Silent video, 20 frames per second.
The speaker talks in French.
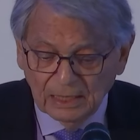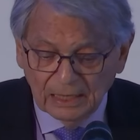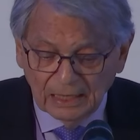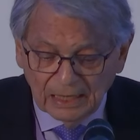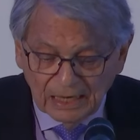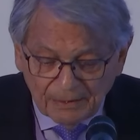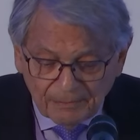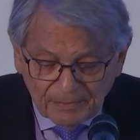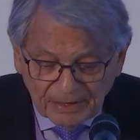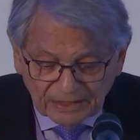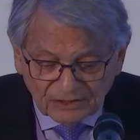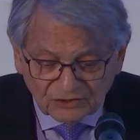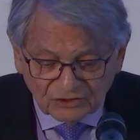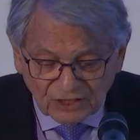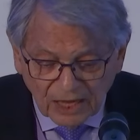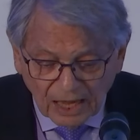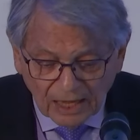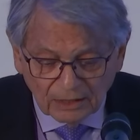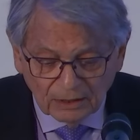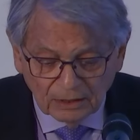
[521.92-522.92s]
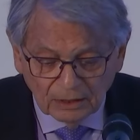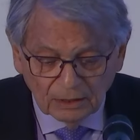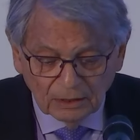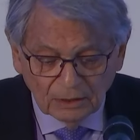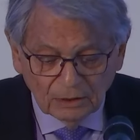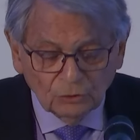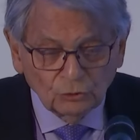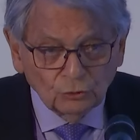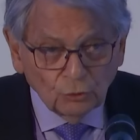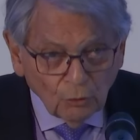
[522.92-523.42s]
les médecins,
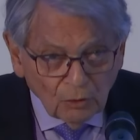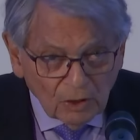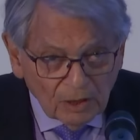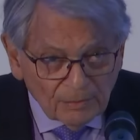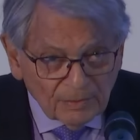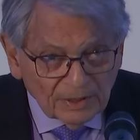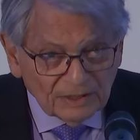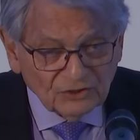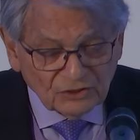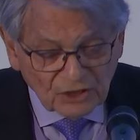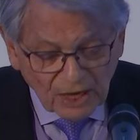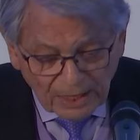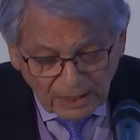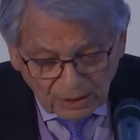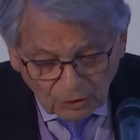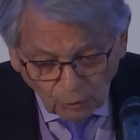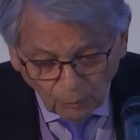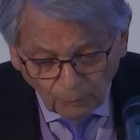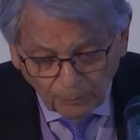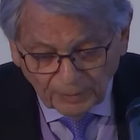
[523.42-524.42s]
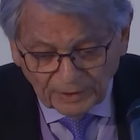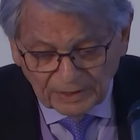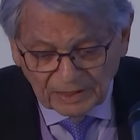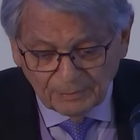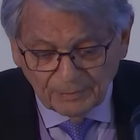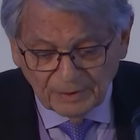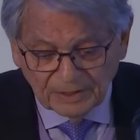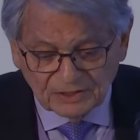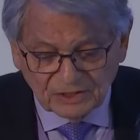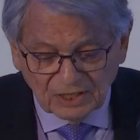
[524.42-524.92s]
tous les médecins, y compris les
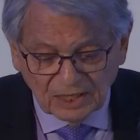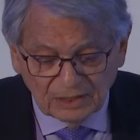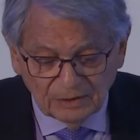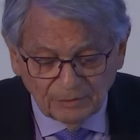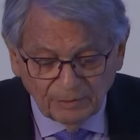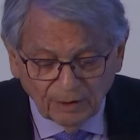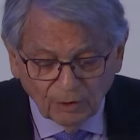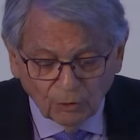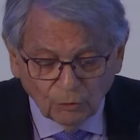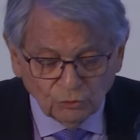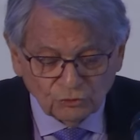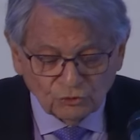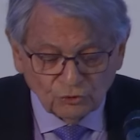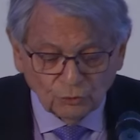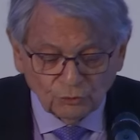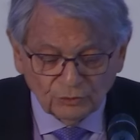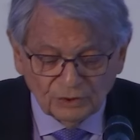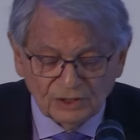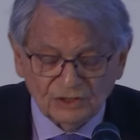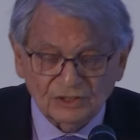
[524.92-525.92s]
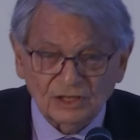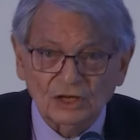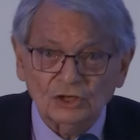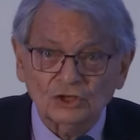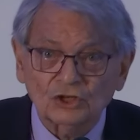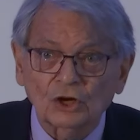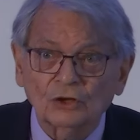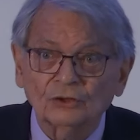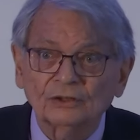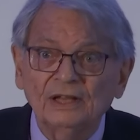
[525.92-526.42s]
médecins libéraux, sont des
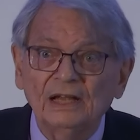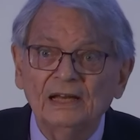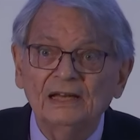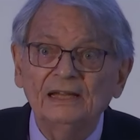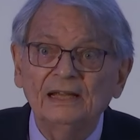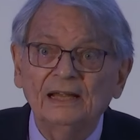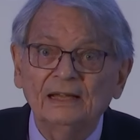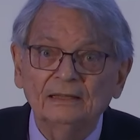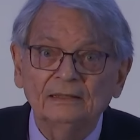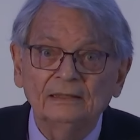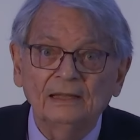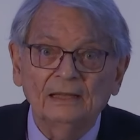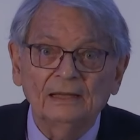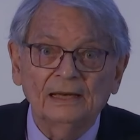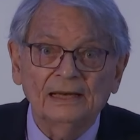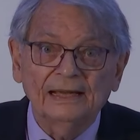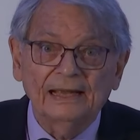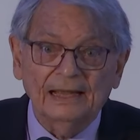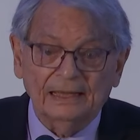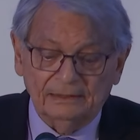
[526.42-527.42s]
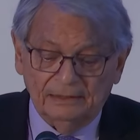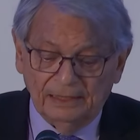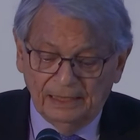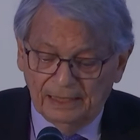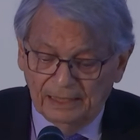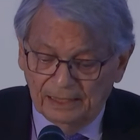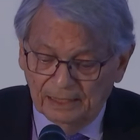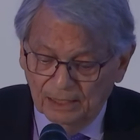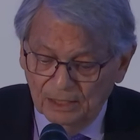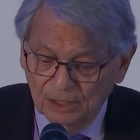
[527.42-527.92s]
agents
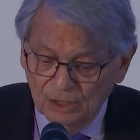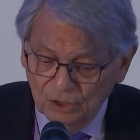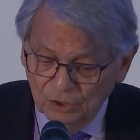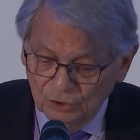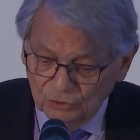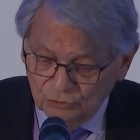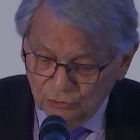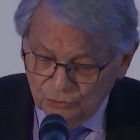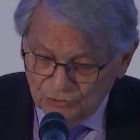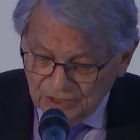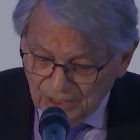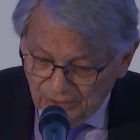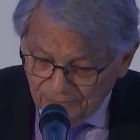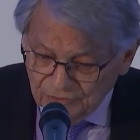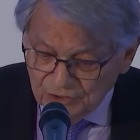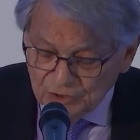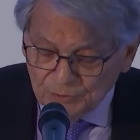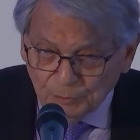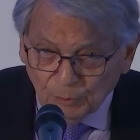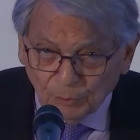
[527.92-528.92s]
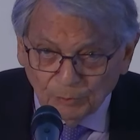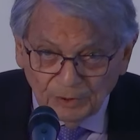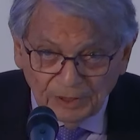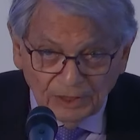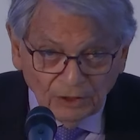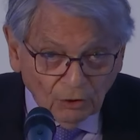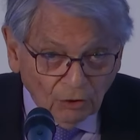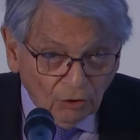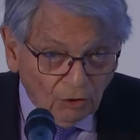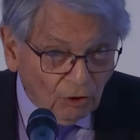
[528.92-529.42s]
délégataires du service
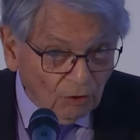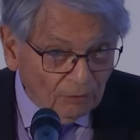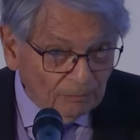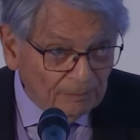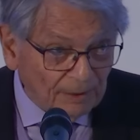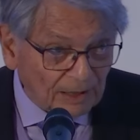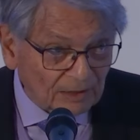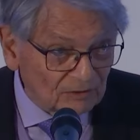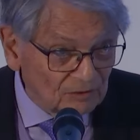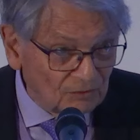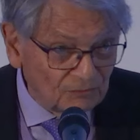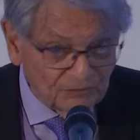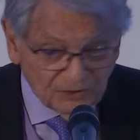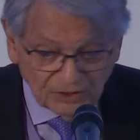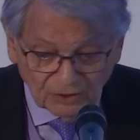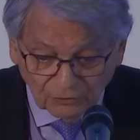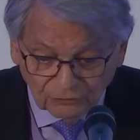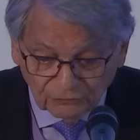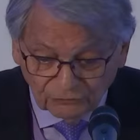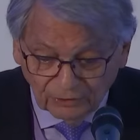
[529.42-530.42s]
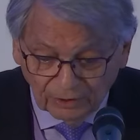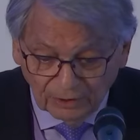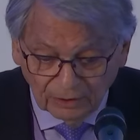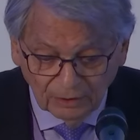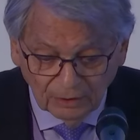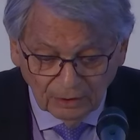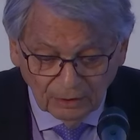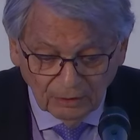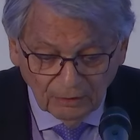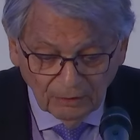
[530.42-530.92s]
public, en grande partie financés
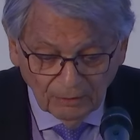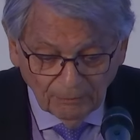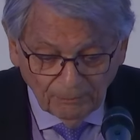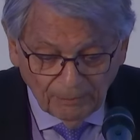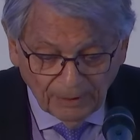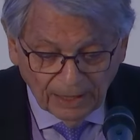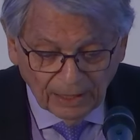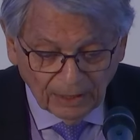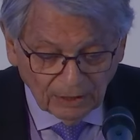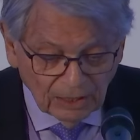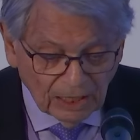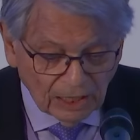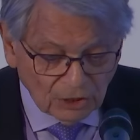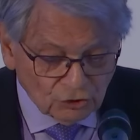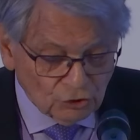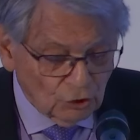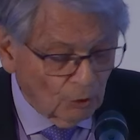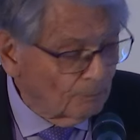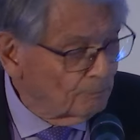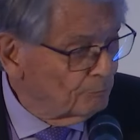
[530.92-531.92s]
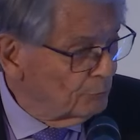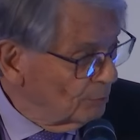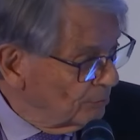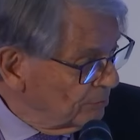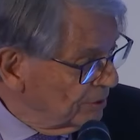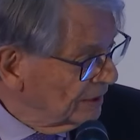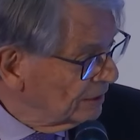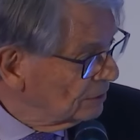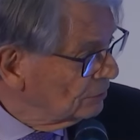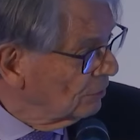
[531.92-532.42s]
par l'argent
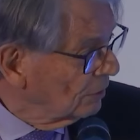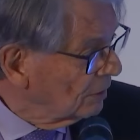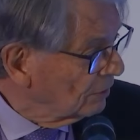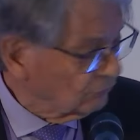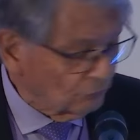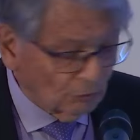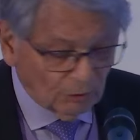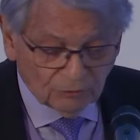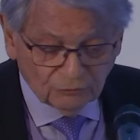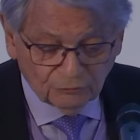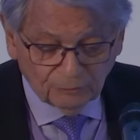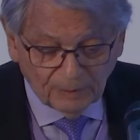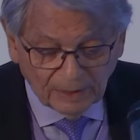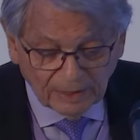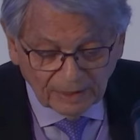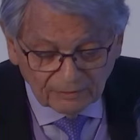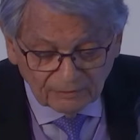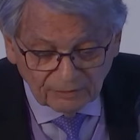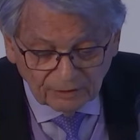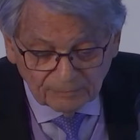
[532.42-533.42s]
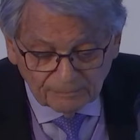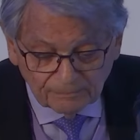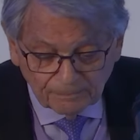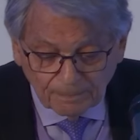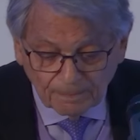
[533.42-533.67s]
public de l'assurance maladie.